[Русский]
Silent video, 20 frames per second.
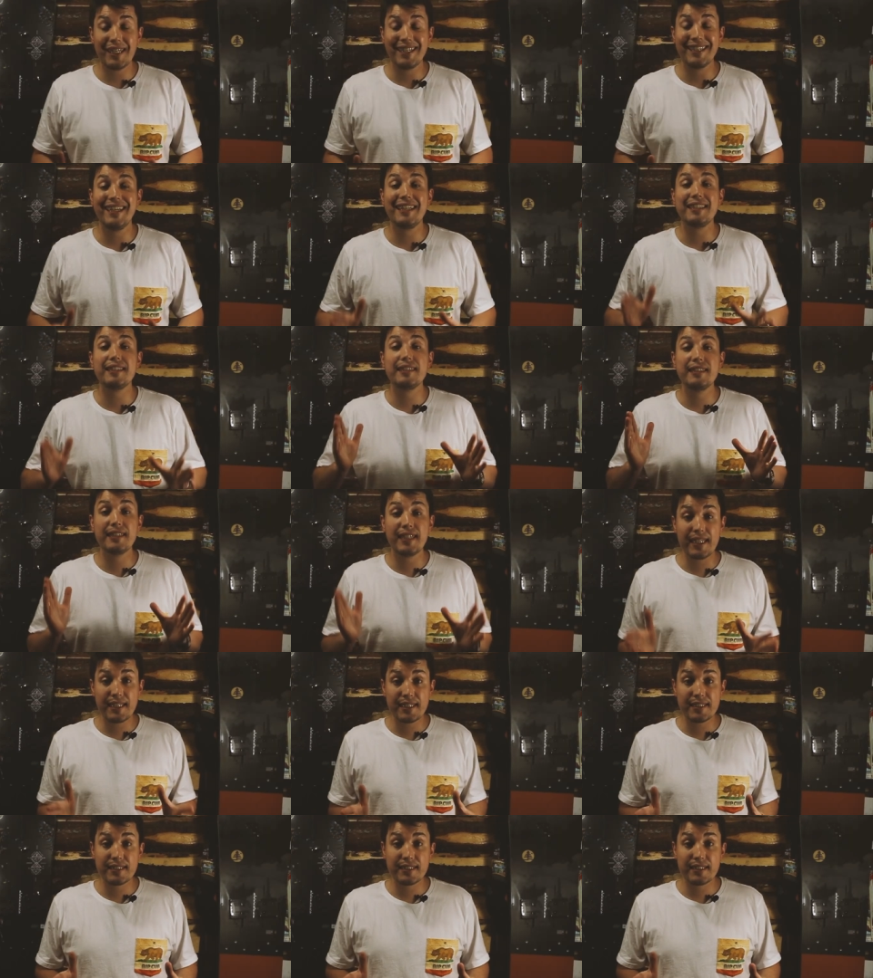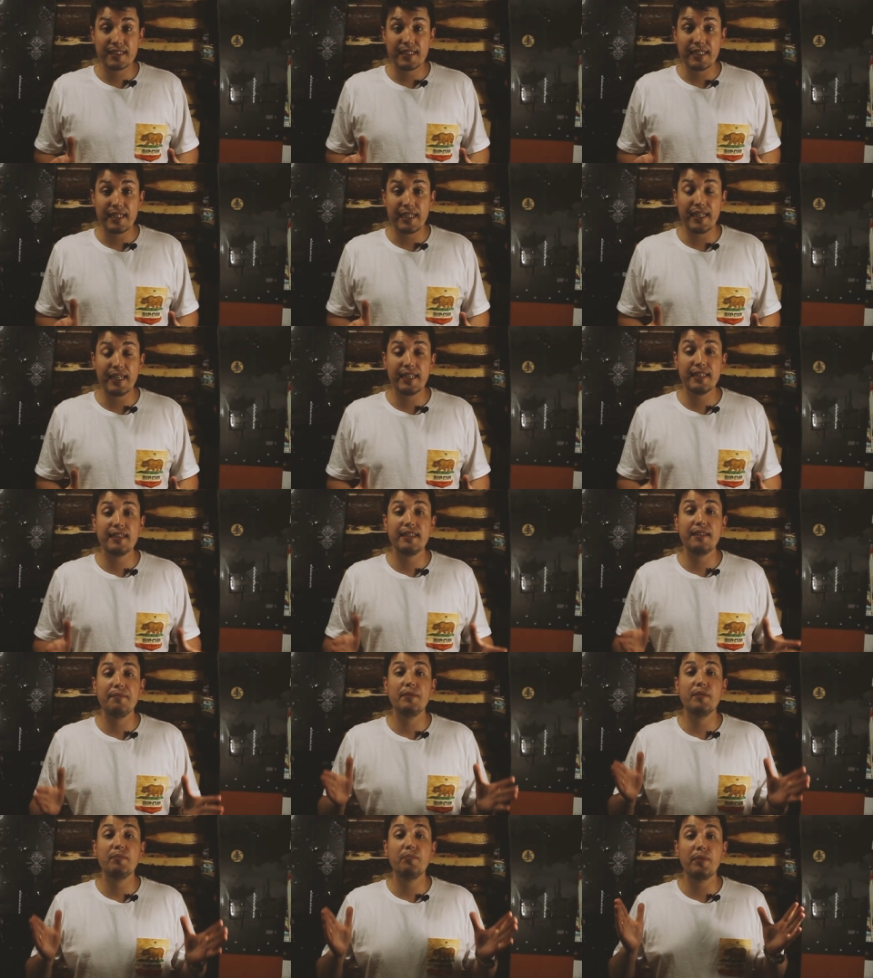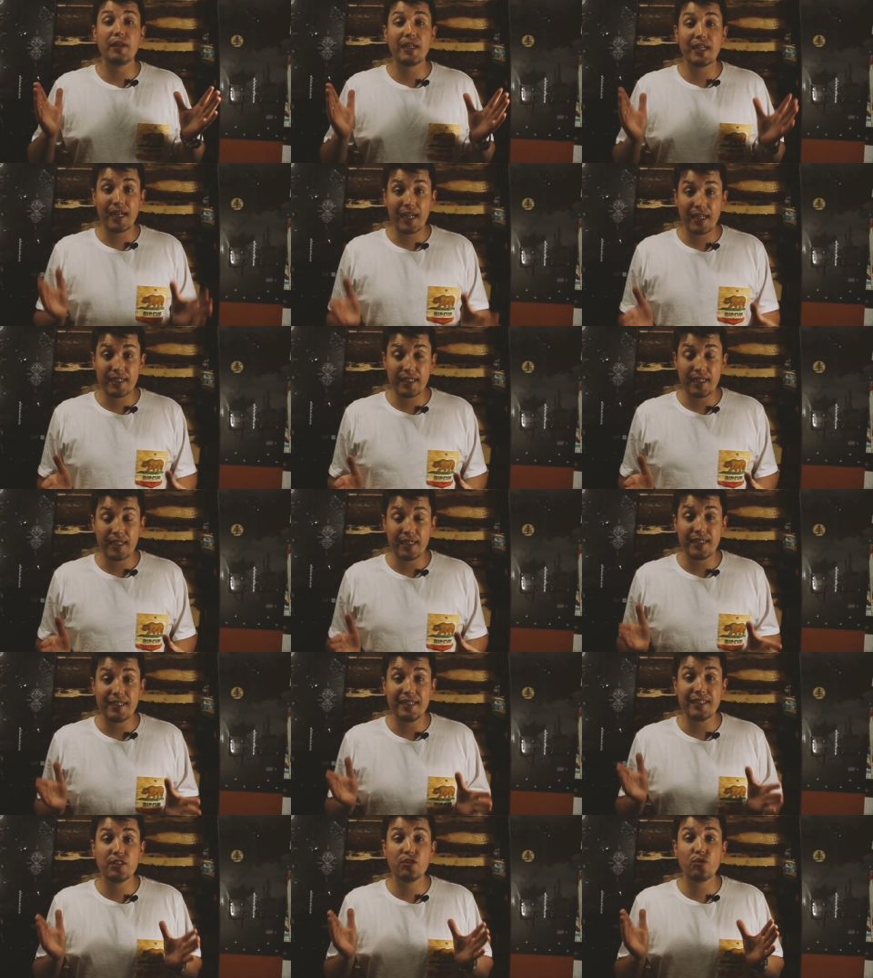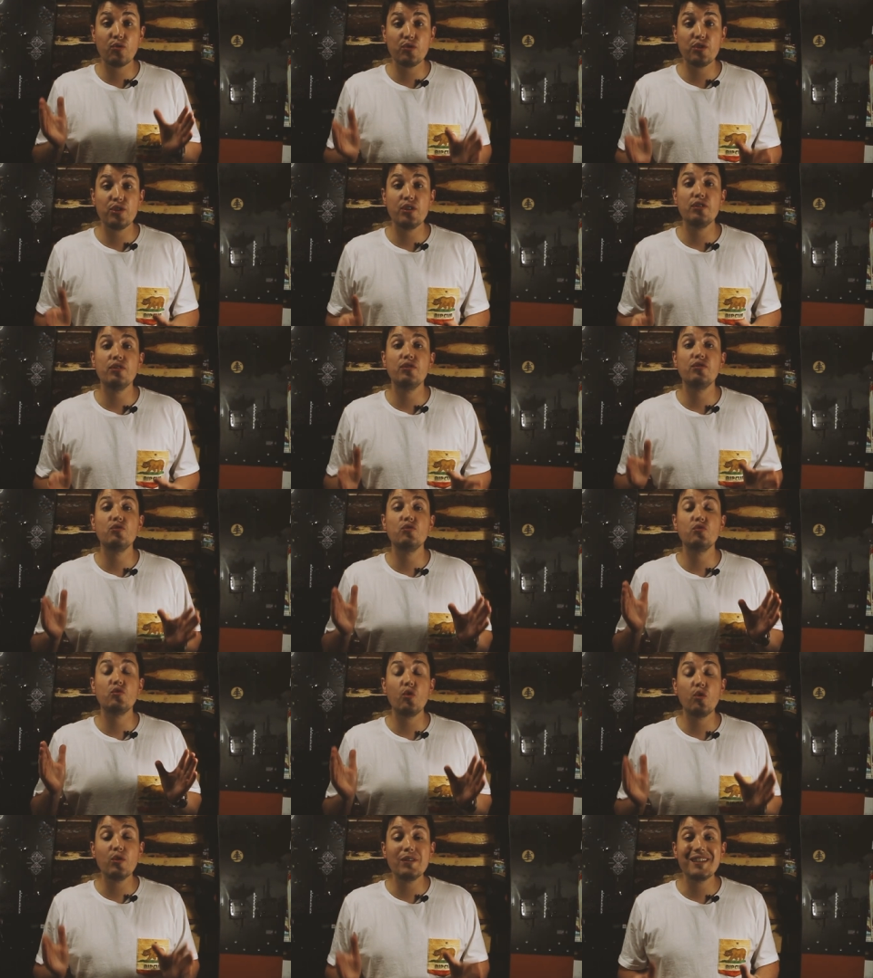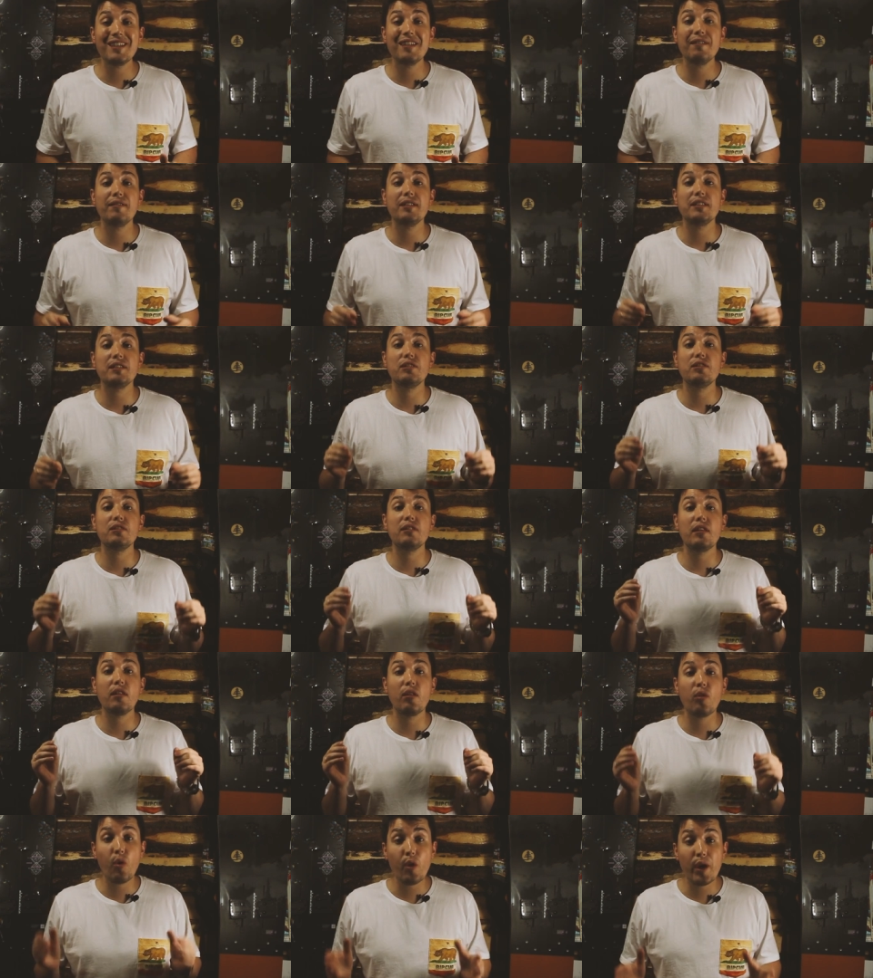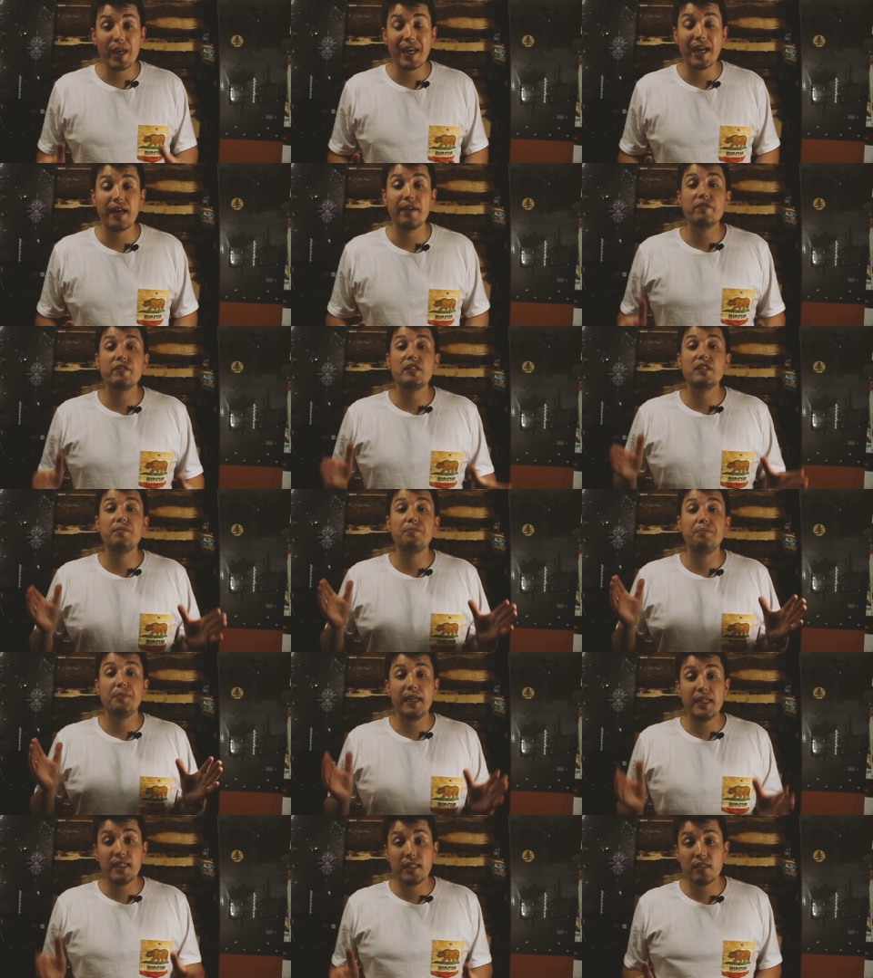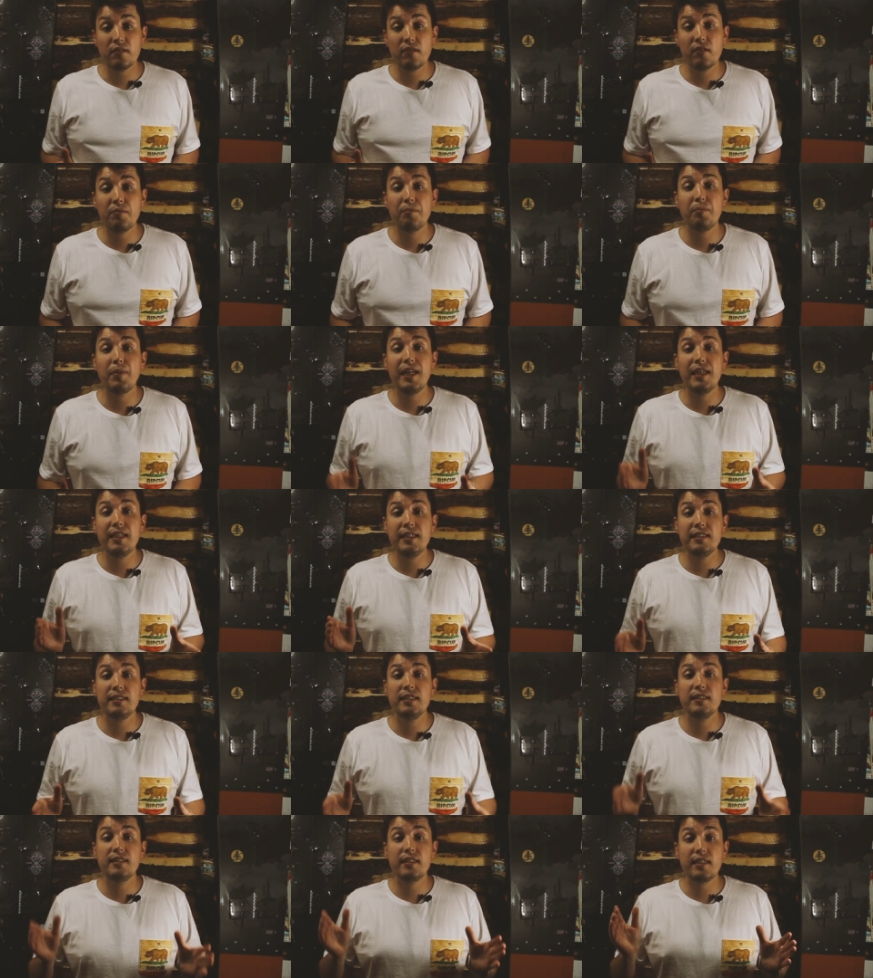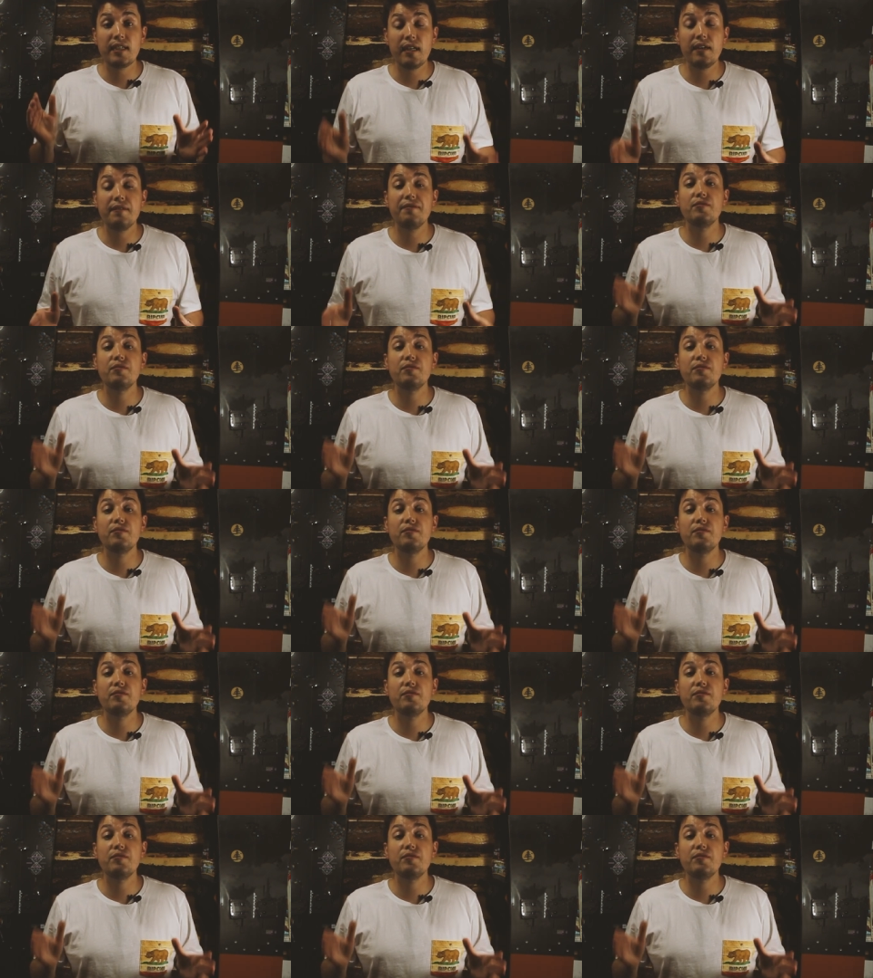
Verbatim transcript: Гортекс – это мембрана из очень тонкого слоя вспененного политетра